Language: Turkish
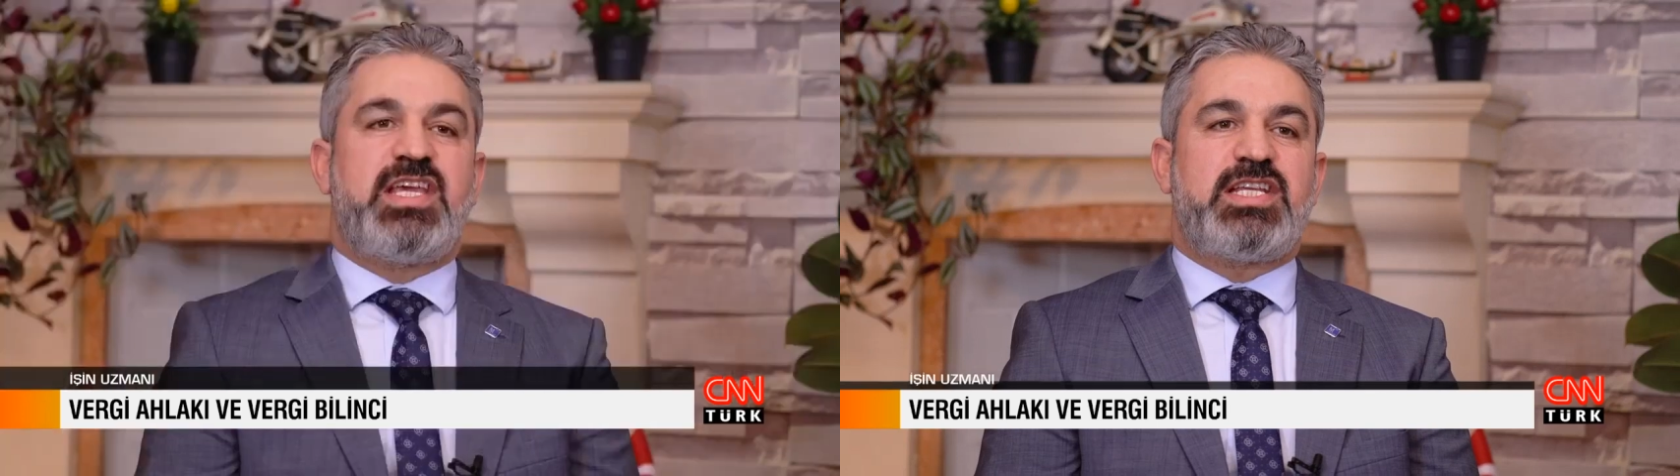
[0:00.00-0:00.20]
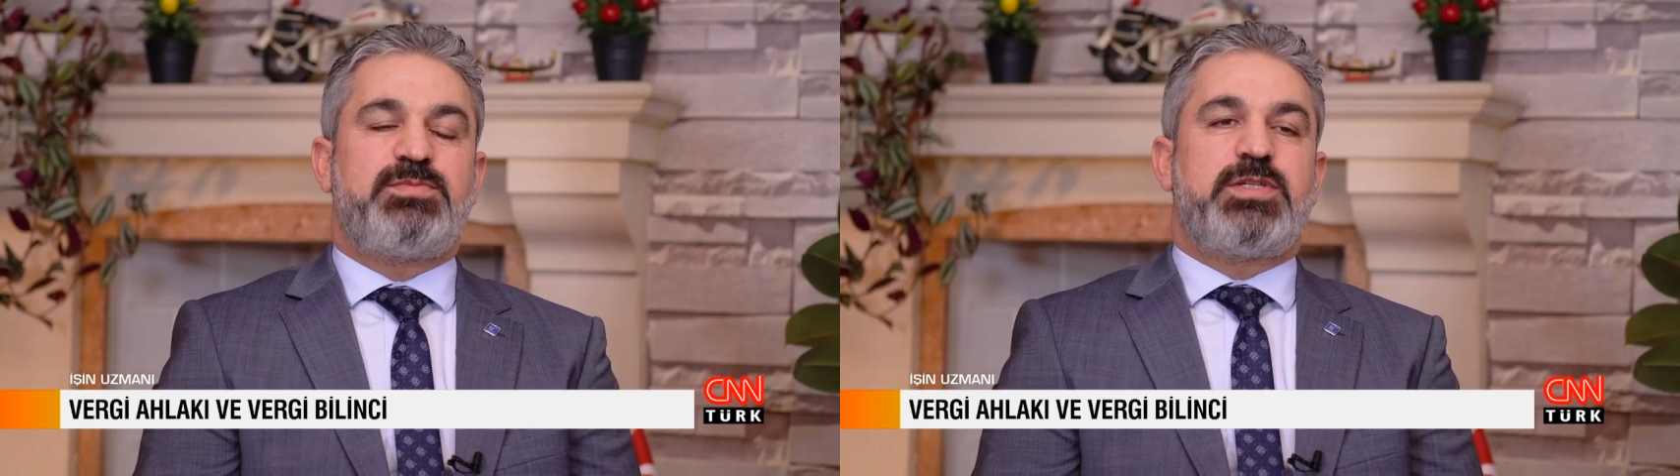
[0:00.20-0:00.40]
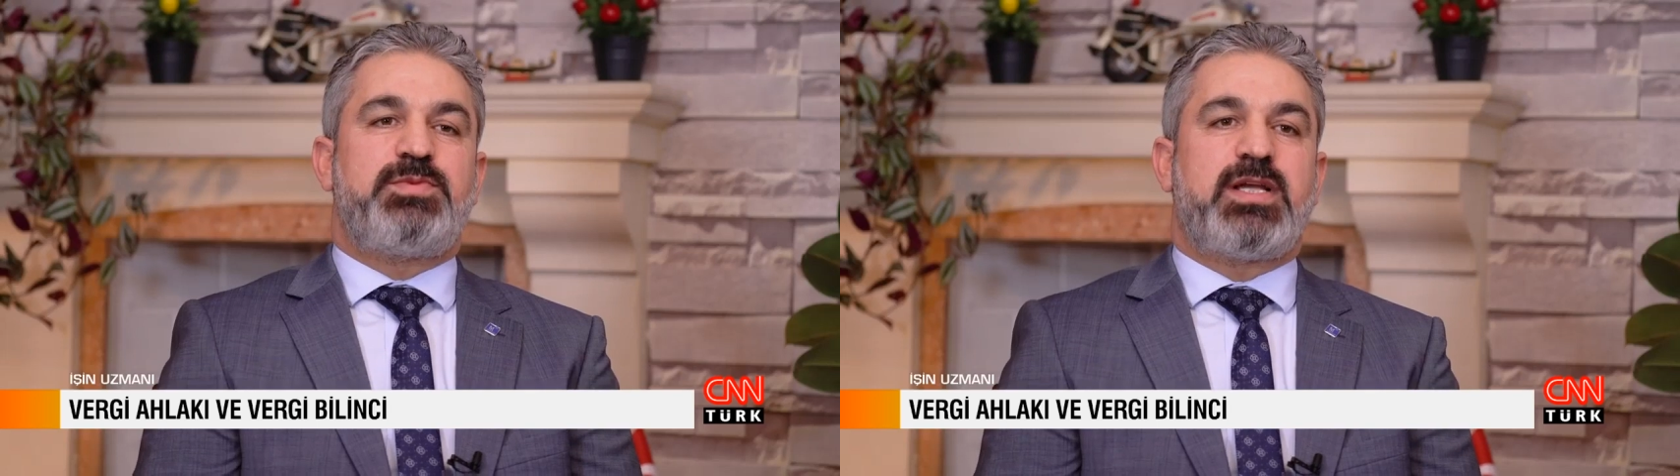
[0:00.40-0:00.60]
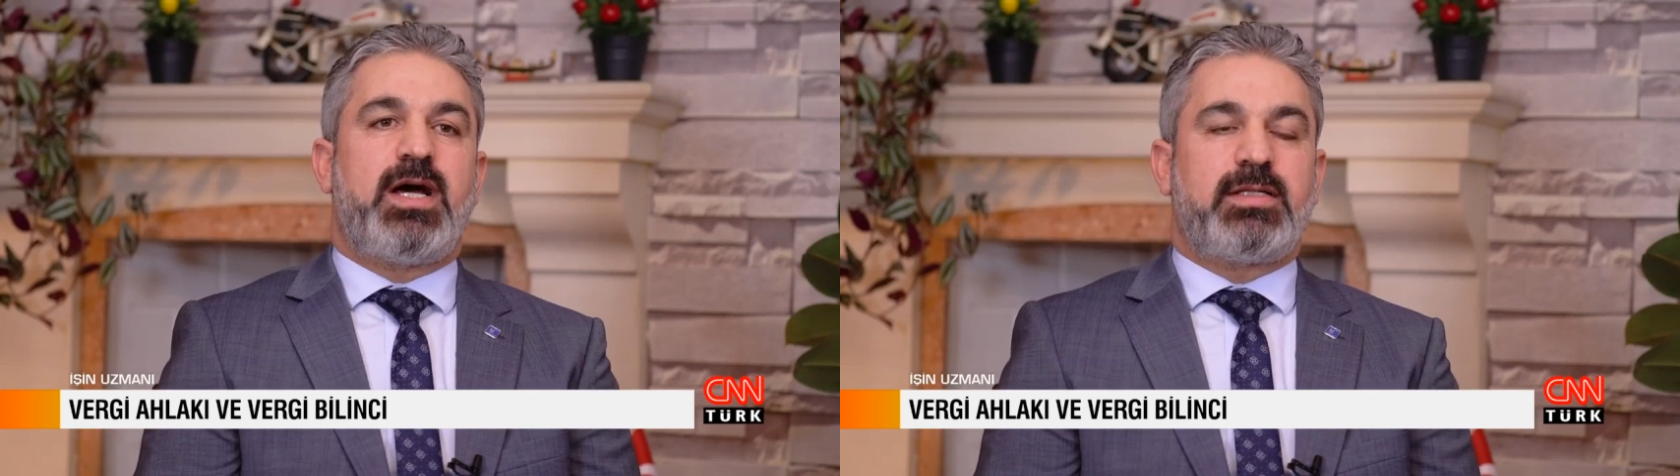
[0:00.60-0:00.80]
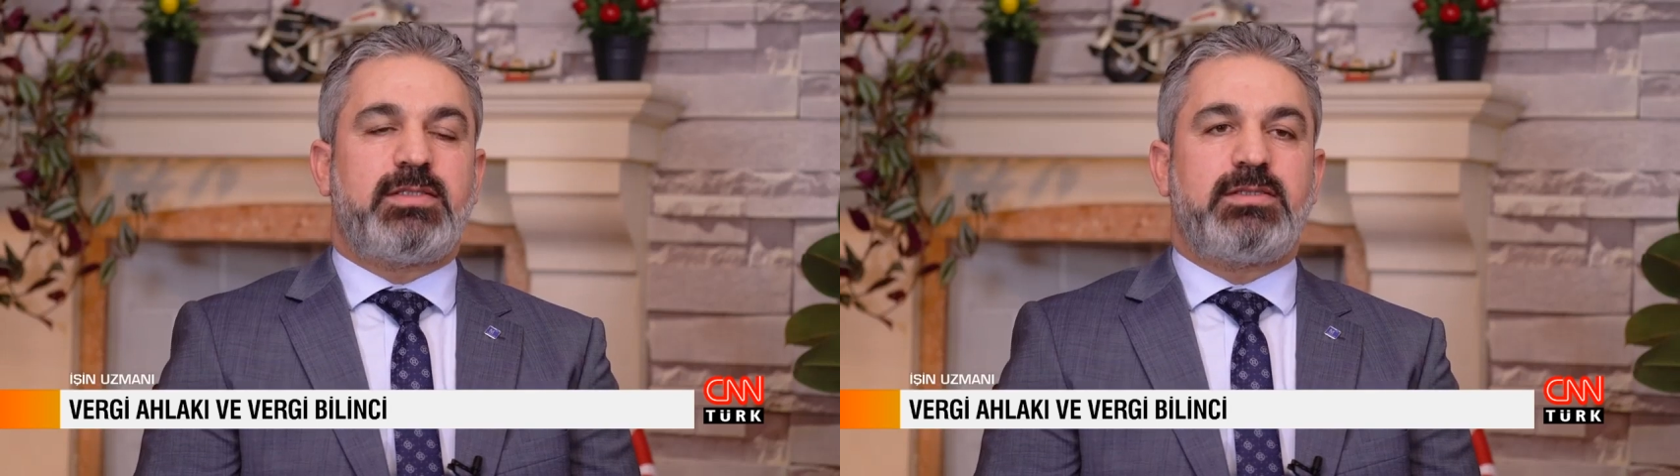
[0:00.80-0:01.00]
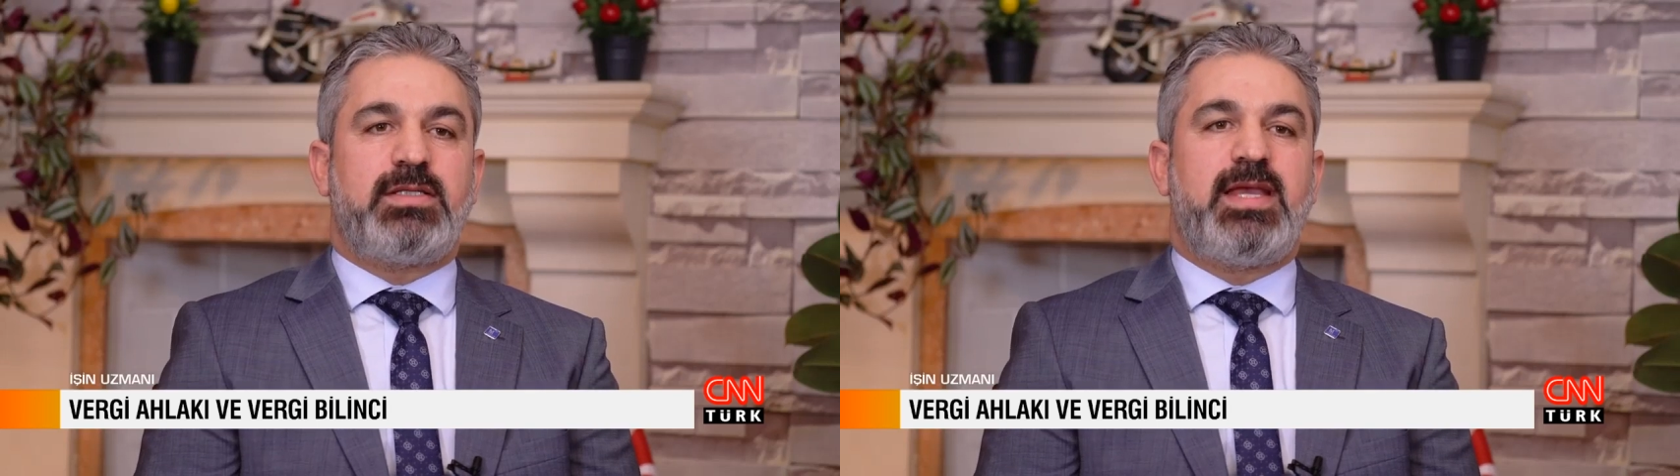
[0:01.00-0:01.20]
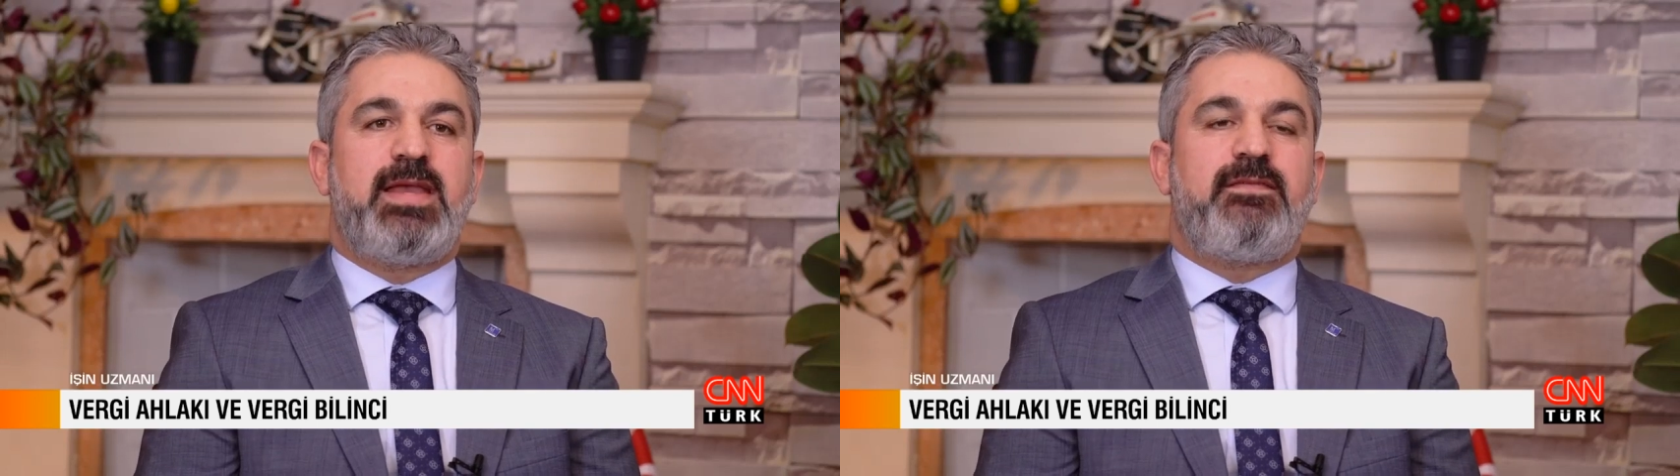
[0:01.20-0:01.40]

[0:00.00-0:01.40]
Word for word: gelişmiş bir halkın